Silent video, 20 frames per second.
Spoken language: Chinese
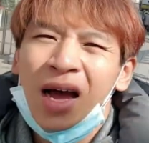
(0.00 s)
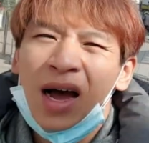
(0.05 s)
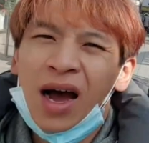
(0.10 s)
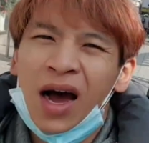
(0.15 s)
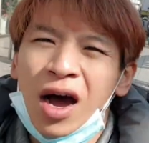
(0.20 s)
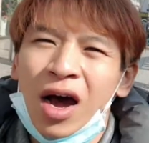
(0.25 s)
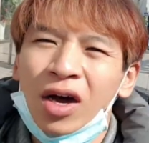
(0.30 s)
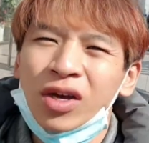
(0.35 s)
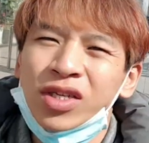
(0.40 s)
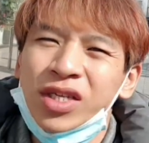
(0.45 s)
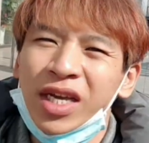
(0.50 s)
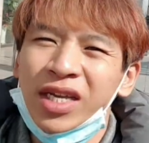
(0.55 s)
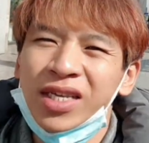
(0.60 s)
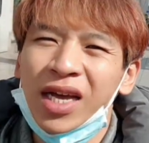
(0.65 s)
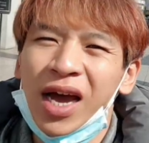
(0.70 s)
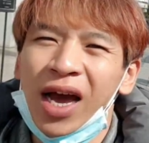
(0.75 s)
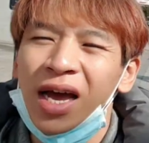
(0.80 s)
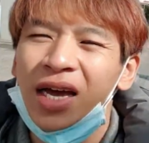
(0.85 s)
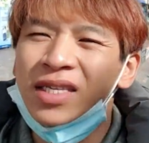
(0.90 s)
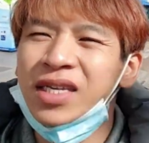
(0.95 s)
好，现
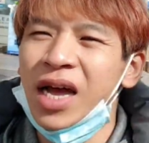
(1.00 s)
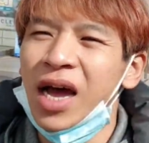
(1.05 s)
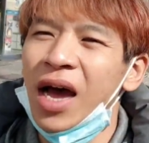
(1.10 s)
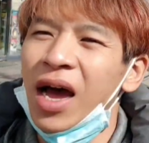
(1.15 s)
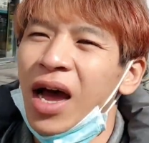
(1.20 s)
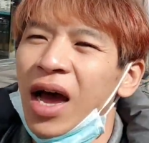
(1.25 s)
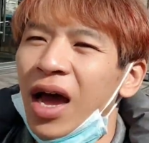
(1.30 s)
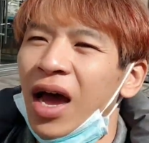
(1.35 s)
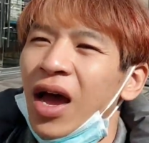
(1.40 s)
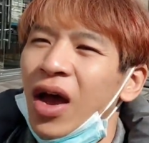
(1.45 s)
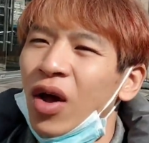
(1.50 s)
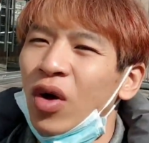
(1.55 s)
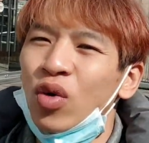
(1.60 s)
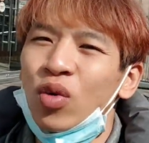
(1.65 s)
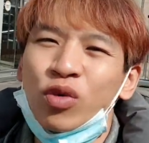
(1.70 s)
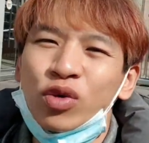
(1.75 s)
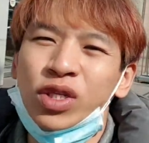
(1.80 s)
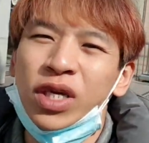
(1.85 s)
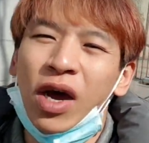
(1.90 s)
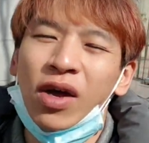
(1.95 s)
在在五
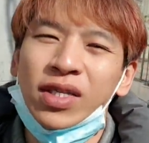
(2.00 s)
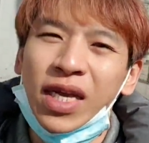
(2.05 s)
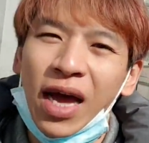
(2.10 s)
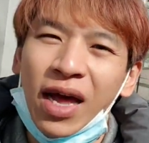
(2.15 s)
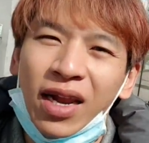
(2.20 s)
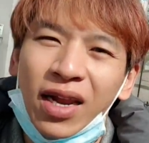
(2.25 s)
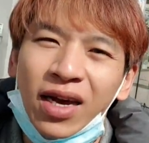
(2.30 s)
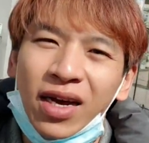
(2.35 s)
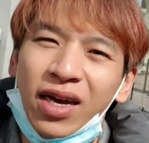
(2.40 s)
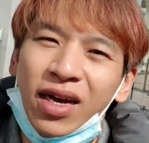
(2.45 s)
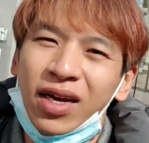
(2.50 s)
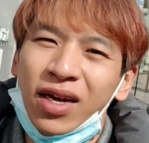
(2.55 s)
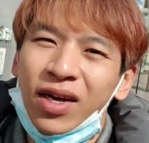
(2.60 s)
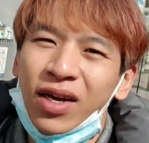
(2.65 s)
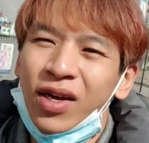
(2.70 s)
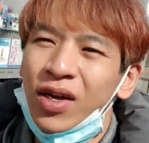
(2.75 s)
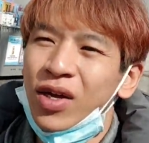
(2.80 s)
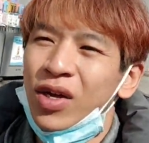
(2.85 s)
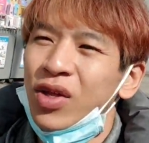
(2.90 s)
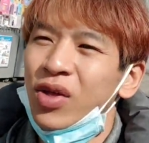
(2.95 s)
木桥站了，
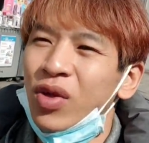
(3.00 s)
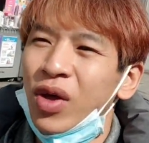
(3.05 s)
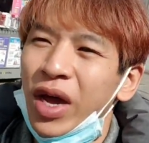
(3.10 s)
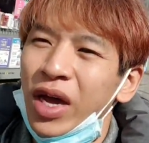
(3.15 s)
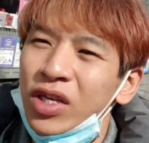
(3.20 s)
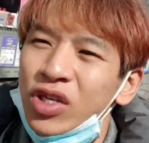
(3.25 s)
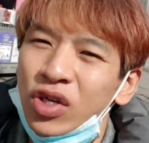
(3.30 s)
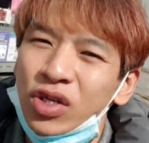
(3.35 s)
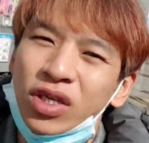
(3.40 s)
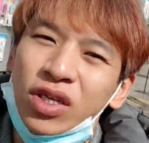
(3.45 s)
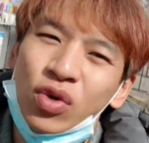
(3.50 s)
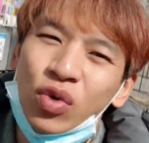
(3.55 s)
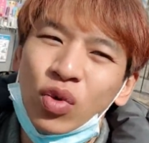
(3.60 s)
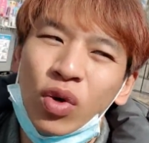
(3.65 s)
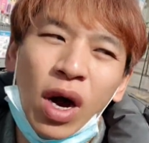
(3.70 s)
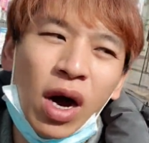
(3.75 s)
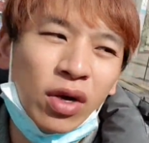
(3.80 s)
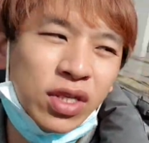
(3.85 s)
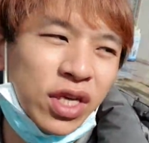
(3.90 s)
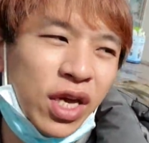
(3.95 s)
对，就是
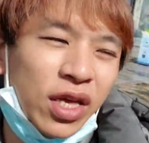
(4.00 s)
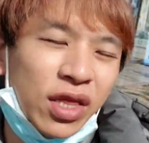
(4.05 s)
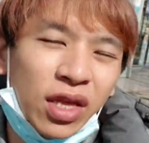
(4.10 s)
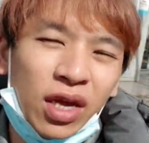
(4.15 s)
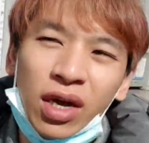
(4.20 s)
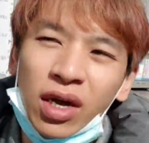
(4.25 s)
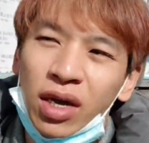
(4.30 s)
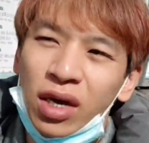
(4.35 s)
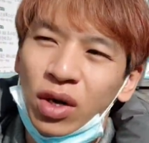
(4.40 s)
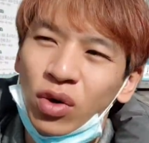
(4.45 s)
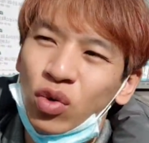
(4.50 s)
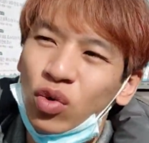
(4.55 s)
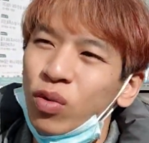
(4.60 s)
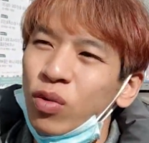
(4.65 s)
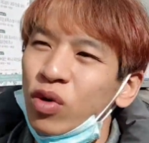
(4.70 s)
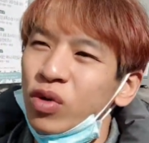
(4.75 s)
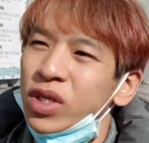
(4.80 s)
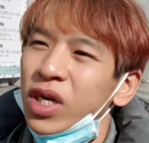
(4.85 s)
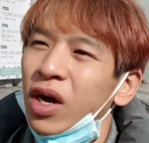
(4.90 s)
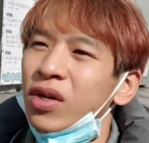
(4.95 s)
五号线的
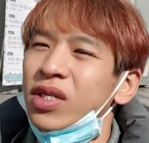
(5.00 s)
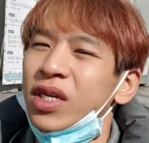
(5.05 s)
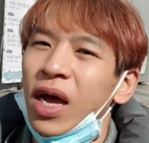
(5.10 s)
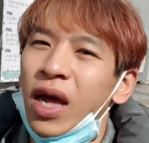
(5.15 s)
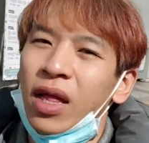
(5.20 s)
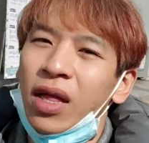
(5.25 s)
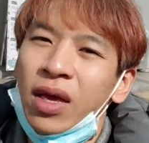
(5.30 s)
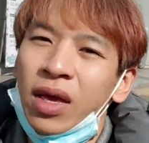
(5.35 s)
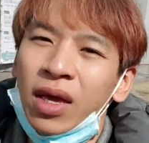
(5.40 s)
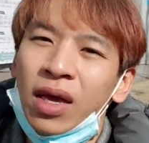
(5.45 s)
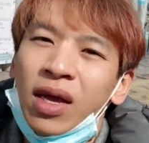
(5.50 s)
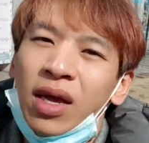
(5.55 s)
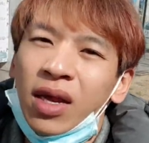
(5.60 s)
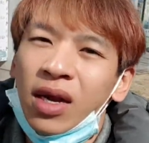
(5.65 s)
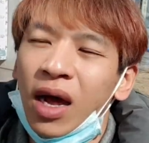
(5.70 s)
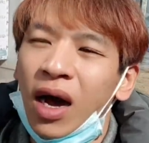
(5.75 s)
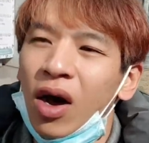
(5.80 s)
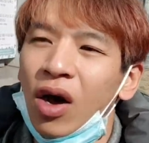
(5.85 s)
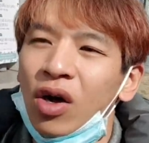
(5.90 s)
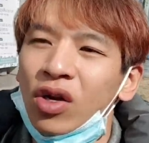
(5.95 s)
五木桥站。
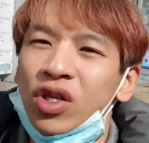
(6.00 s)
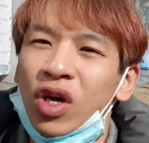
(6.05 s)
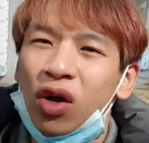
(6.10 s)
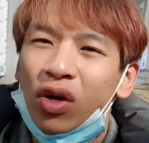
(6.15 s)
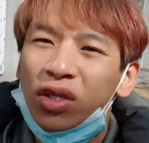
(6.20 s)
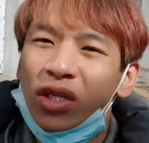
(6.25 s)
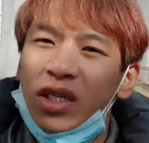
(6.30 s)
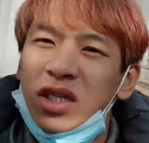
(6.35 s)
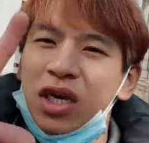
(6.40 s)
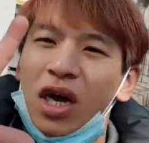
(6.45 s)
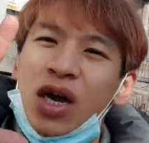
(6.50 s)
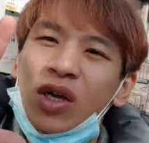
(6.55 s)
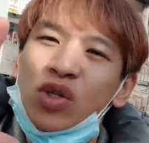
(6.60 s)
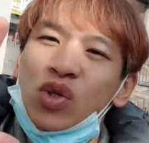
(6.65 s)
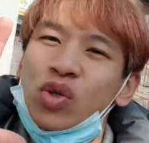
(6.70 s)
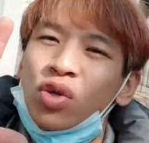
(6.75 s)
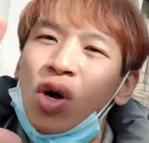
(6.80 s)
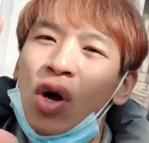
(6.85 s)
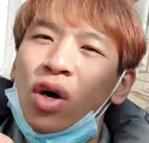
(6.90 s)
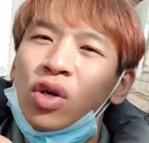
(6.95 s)
然后从七号
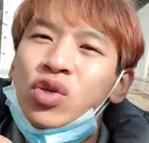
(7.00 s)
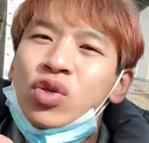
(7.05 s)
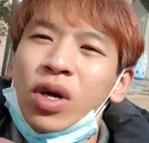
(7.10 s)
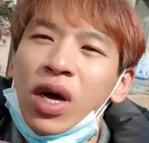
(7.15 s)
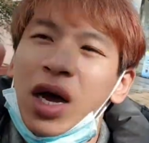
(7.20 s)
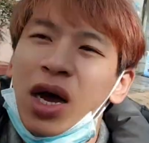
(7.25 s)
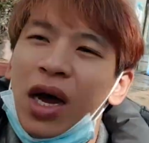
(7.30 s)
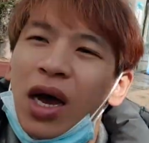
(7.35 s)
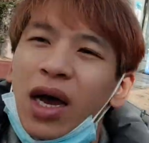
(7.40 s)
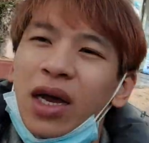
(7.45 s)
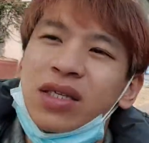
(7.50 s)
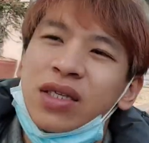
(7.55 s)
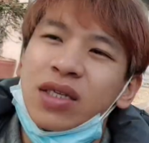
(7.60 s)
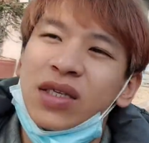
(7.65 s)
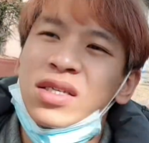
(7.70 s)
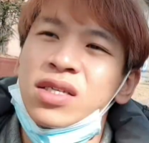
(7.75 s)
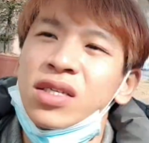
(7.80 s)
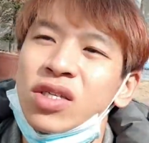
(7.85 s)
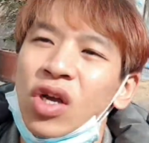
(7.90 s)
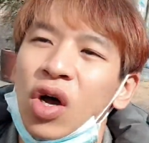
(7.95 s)
出口出来，
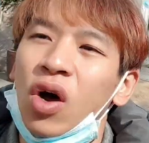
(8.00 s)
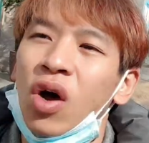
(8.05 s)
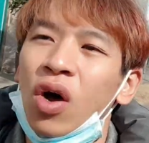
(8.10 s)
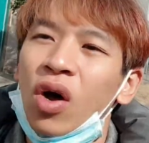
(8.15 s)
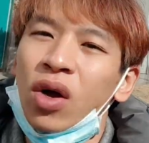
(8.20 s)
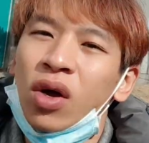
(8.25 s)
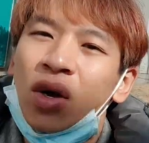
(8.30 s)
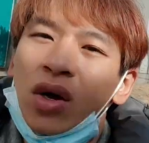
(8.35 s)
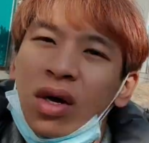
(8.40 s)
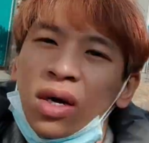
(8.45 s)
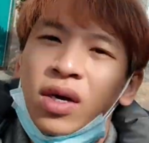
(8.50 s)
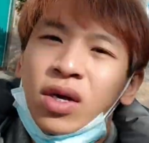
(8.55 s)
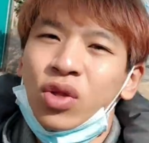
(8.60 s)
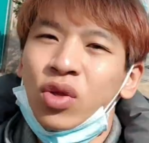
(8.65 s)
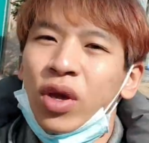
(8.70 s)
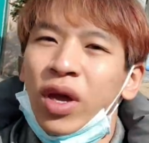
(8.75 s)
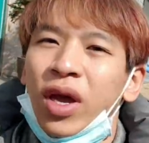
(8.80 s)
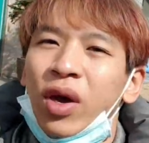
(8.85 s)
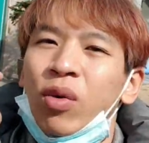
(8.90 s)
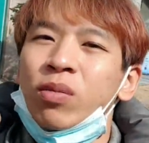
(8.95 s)
直直走，
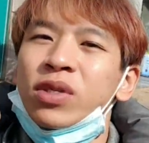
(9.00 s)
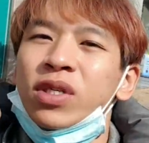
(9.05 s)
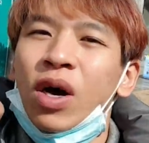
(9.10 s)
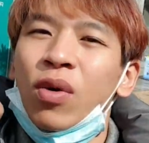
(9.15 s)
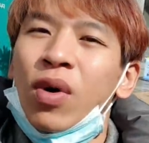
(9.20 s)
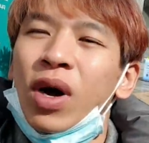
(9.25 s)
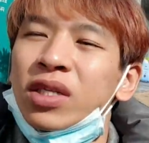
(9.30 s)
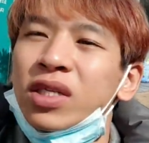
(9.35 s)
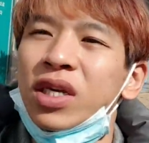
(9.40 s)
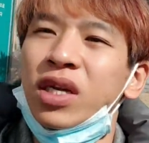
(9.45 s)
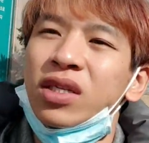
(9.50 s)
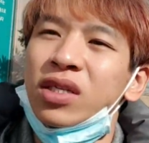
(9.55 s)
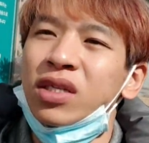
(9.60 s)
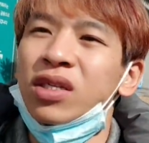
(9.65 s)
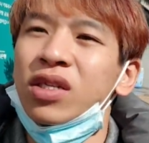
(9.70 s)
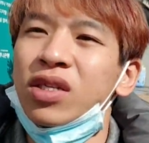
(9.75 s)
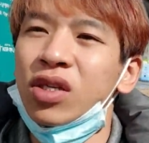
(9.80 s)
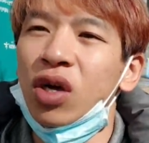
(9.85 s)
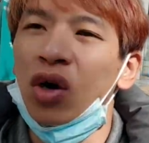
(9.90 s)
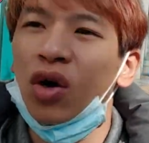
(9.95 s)
对，我们只要往前
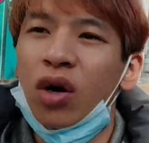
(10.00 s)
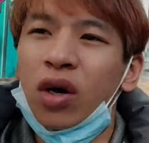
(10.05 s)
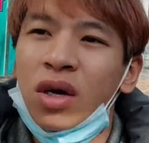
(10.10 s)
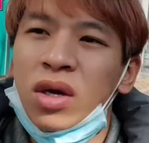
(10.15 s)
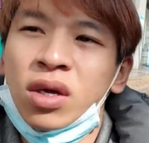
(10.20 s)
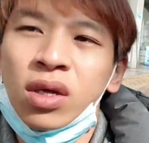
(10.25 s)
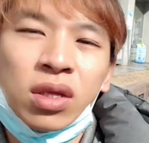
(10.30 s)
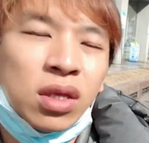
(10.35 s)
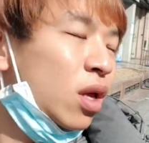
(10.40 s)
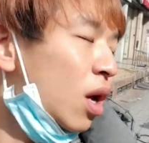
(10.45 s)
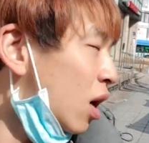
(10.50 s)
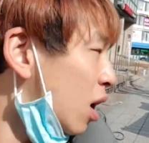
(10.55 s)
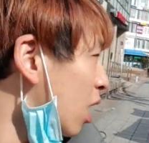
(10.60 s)
直直走，大